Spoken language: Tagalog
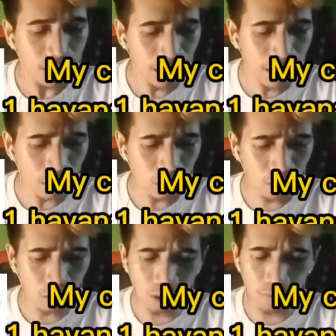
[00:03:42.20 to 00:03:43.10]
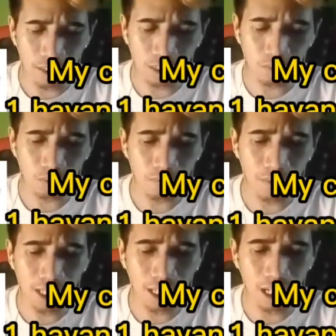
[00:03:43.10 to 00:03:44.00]
Second choice ko to, medyo
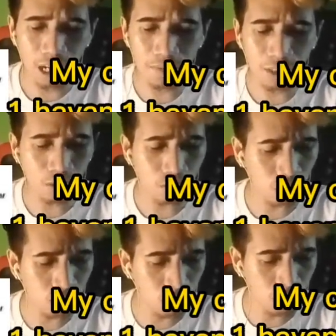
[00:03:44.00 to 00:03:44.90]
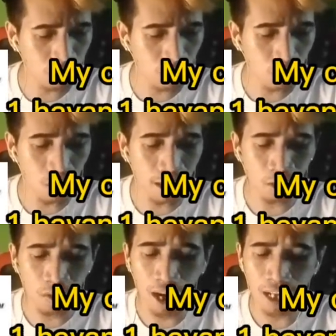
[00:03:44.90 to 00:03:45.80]
bumaba ng laban to, tong numero
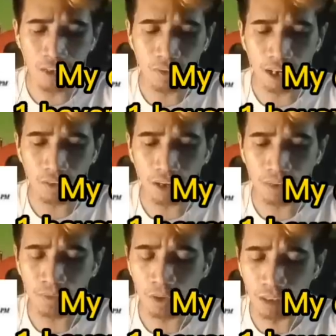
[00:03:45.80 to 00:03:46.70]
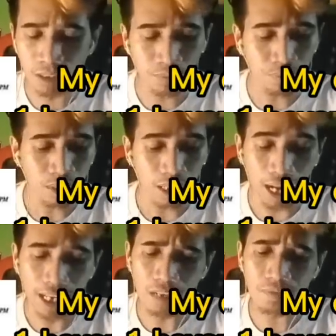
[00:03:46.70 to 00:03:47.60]
4, Aliwagwag Falls.
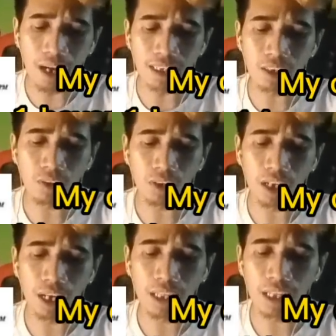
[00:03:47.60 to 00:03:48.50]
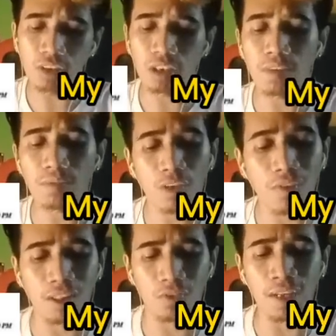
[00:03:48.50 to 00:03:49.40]
Ryan Bassi yung re-renda. Ito naman, may
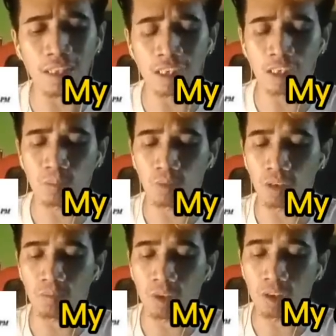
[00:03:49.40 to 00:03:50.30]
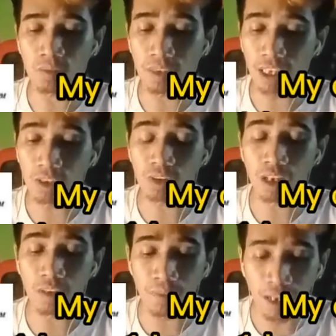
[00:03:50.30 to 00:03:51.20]
126.4. Dumating to
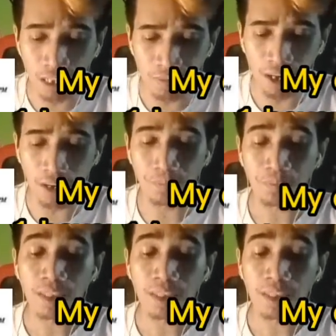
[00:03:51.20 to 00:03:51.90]
ng panglima.